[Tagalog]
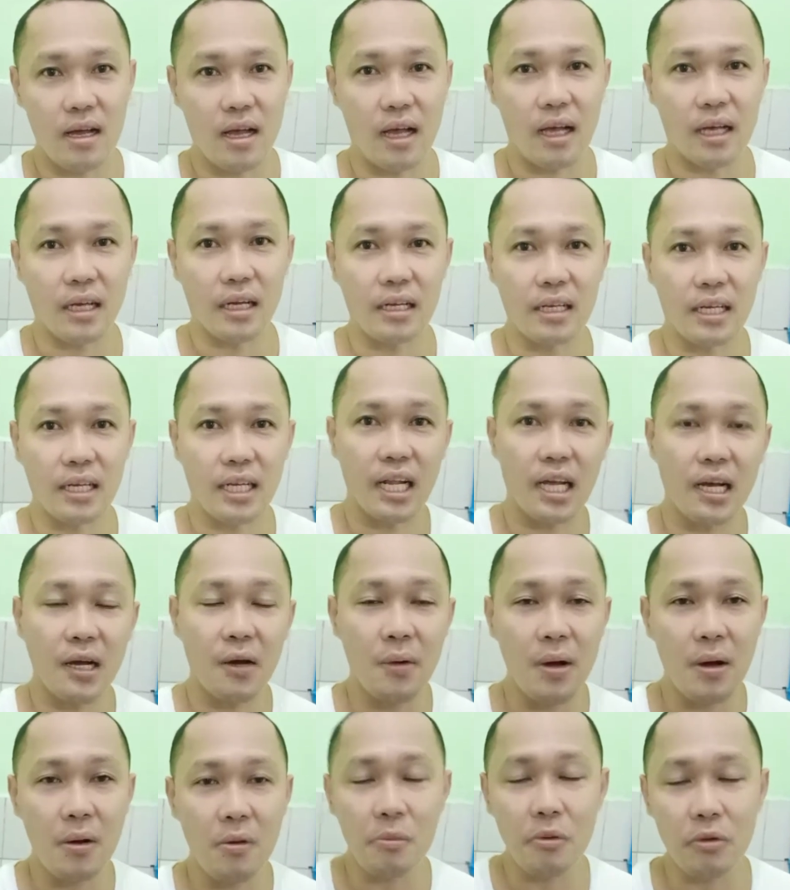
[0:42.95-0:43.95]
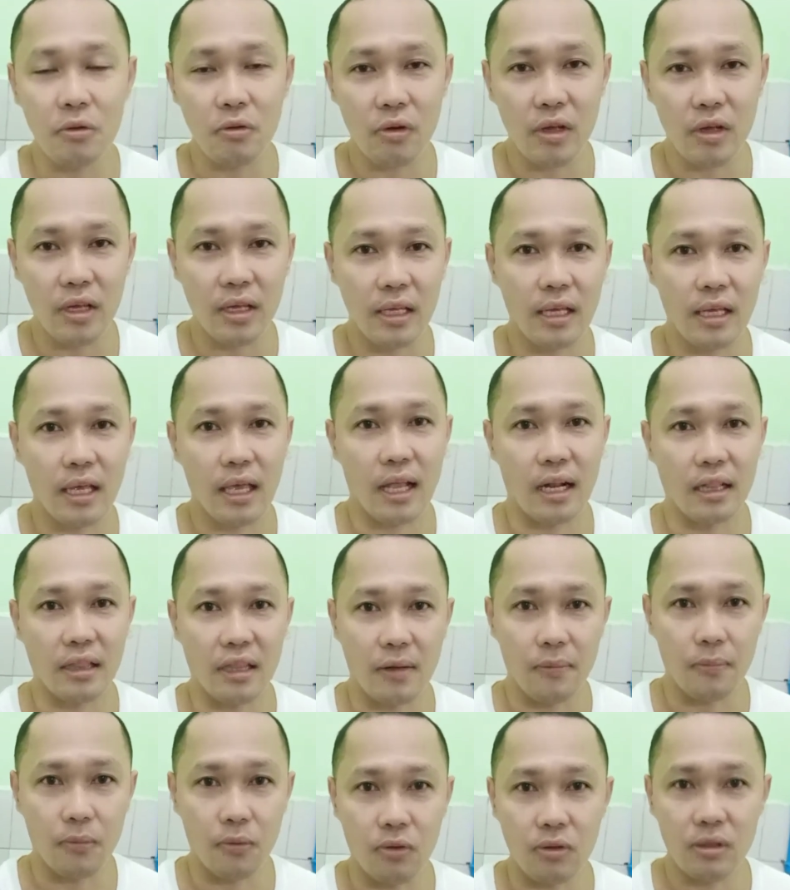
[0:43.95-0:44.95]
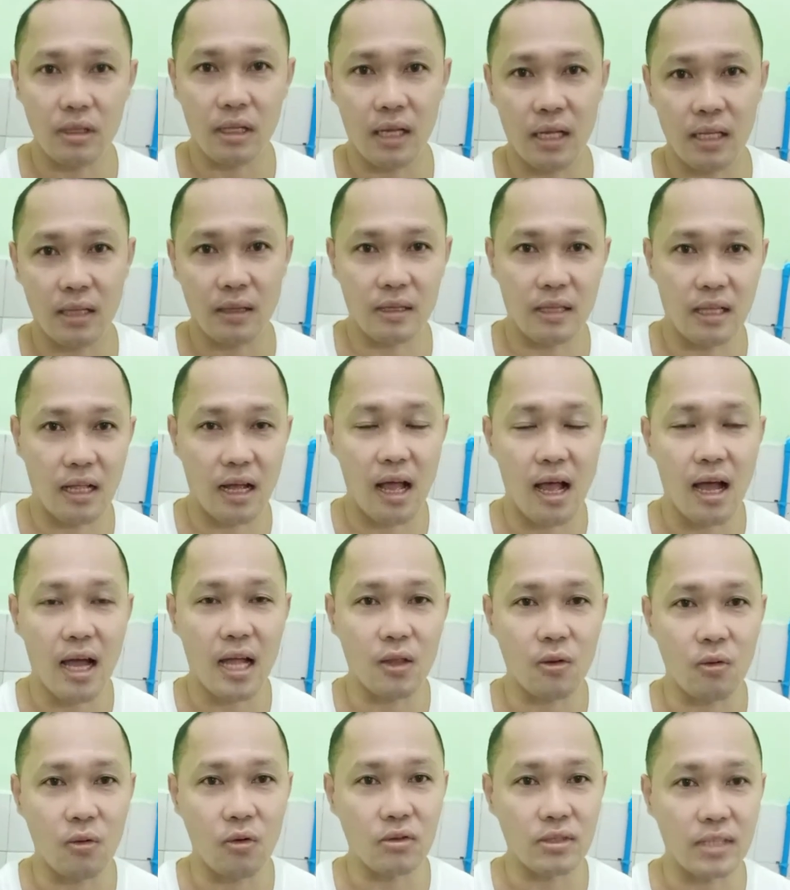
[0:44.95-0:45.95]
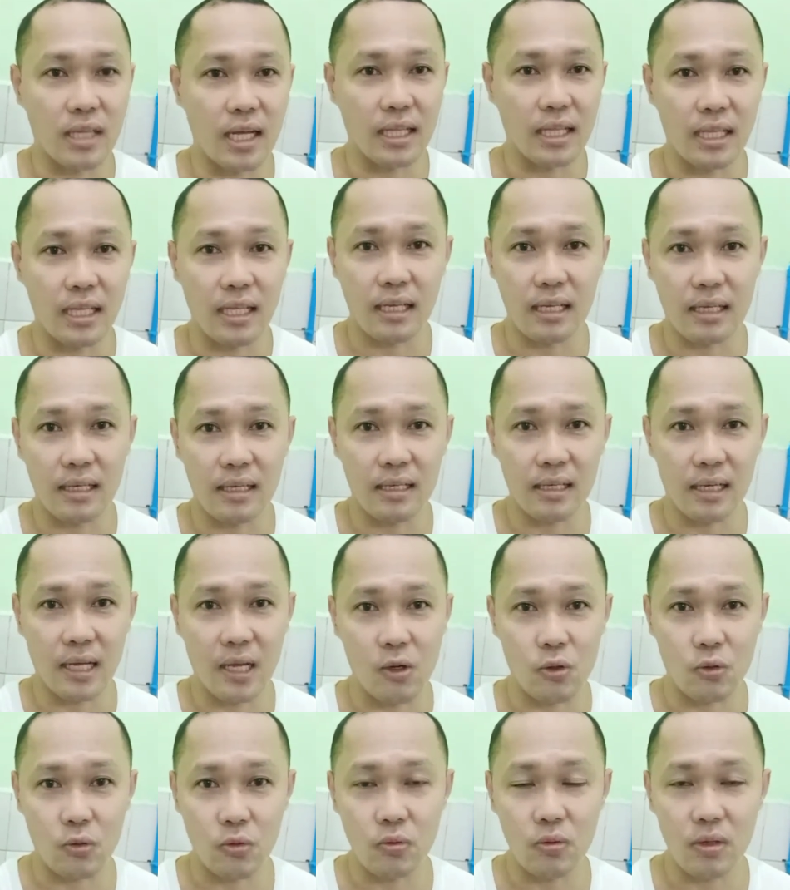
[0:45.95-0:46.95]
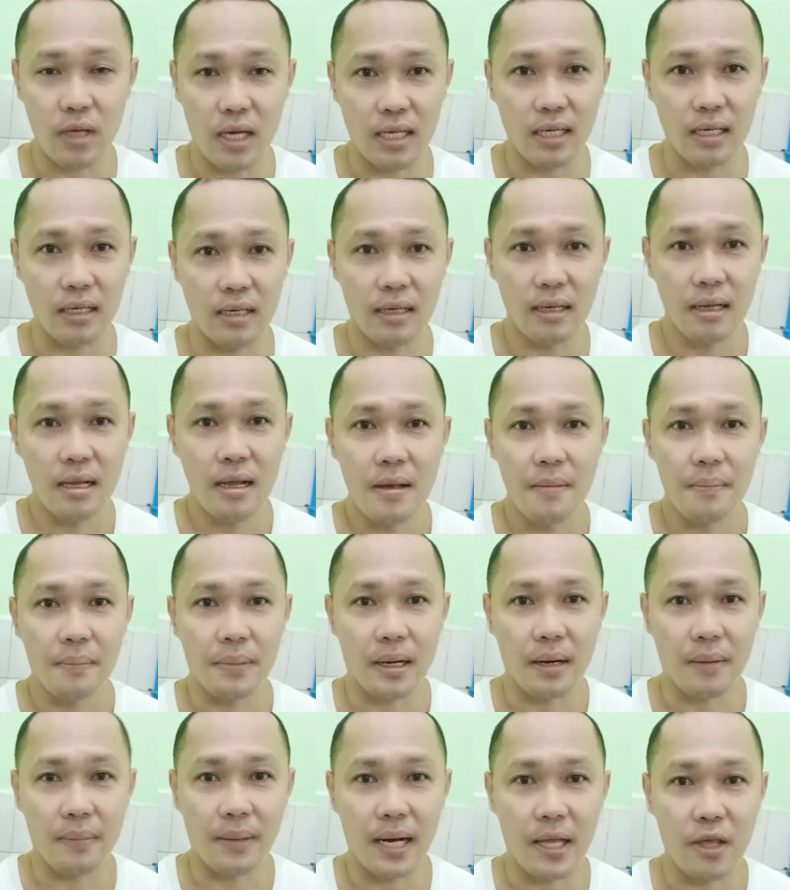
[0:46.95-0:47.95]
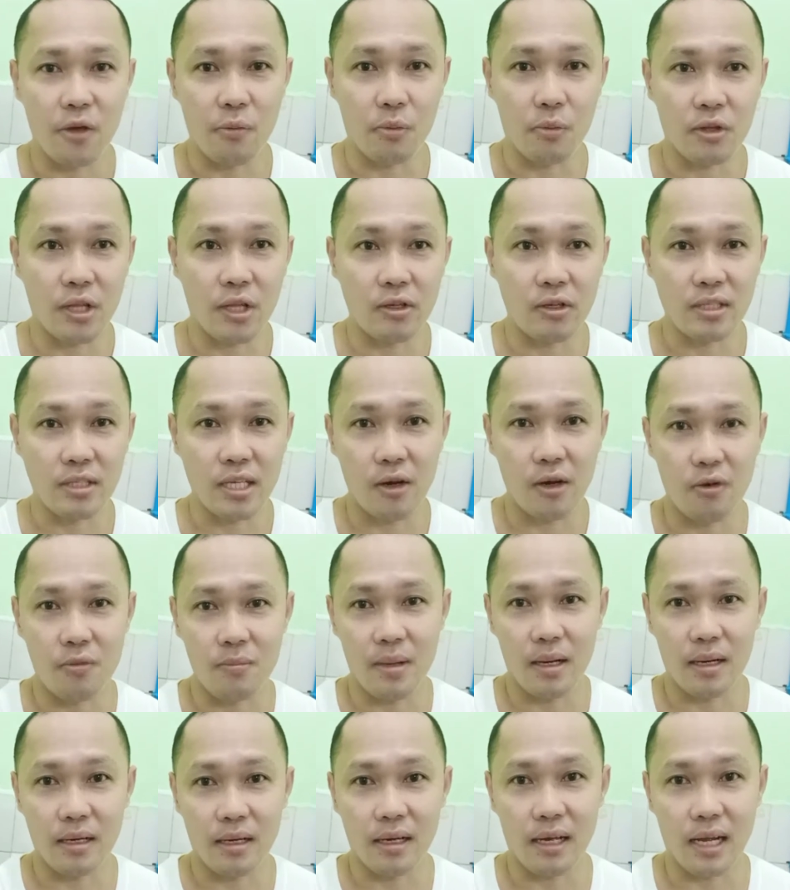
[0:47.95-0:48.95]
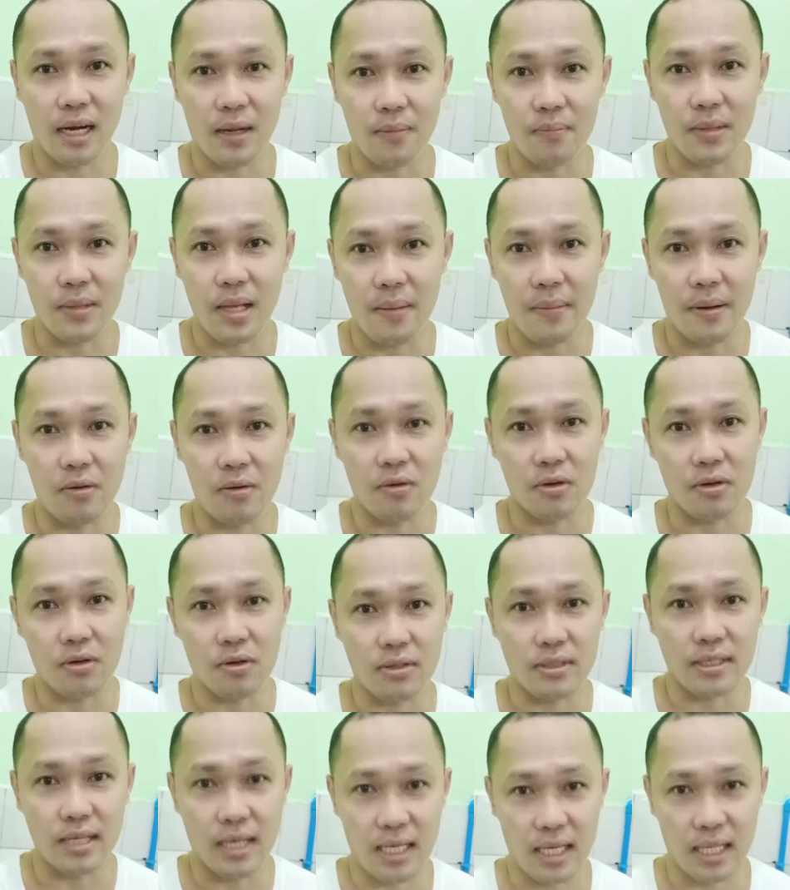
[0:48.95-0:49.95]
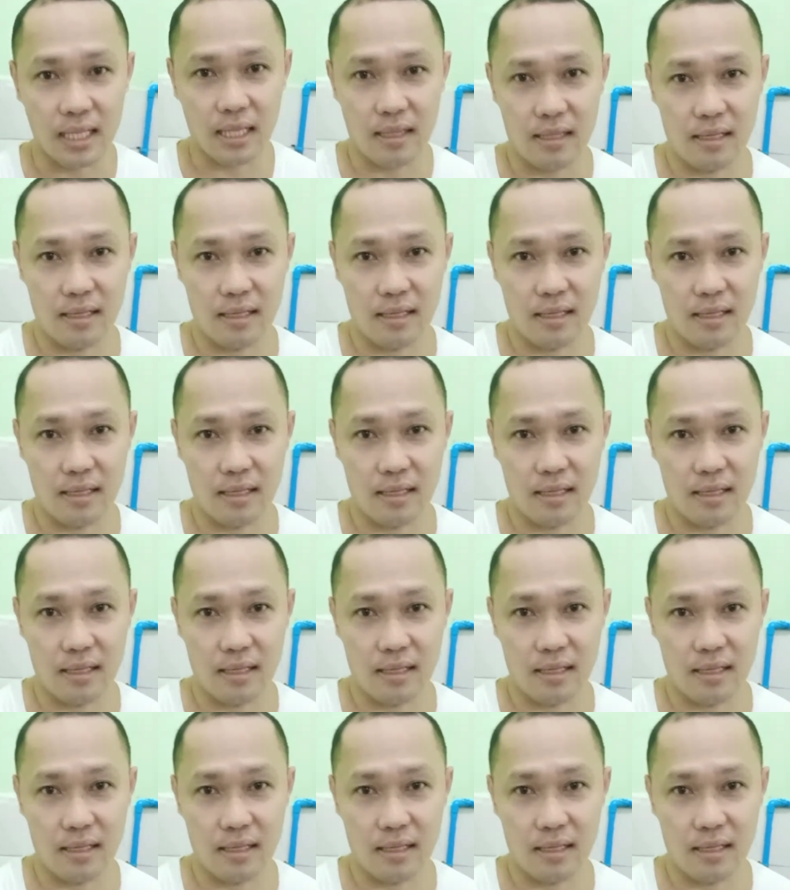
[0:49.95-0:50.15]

Ang ginagawa ko po ito ay healthy food at nakakatulong sa ating lusugan para malayo po tayo sa anumang karamdaman o sakit.